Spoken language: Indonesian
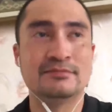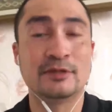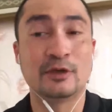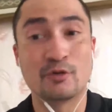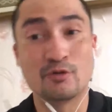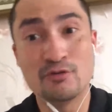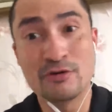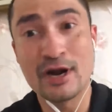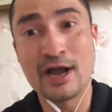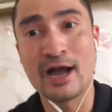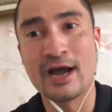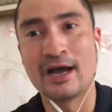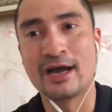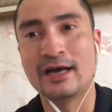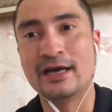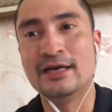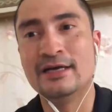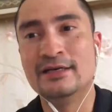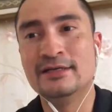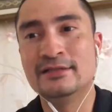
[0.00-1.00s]
berkurang
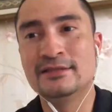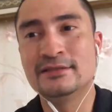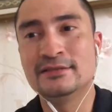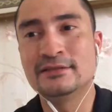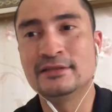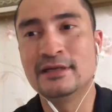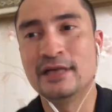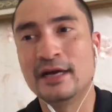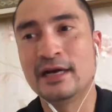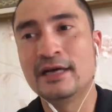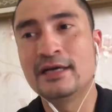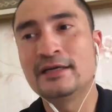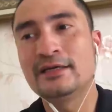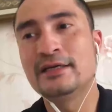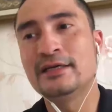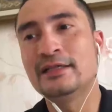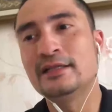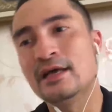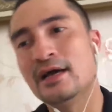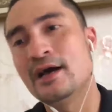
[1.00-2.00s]

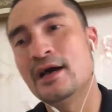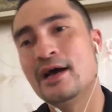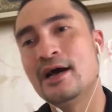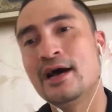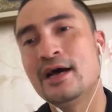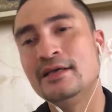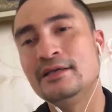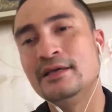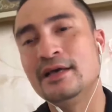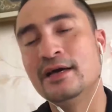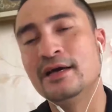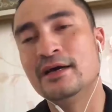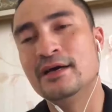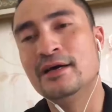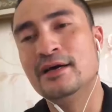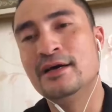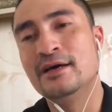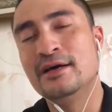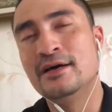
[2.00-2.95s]
sedangkan kita hanya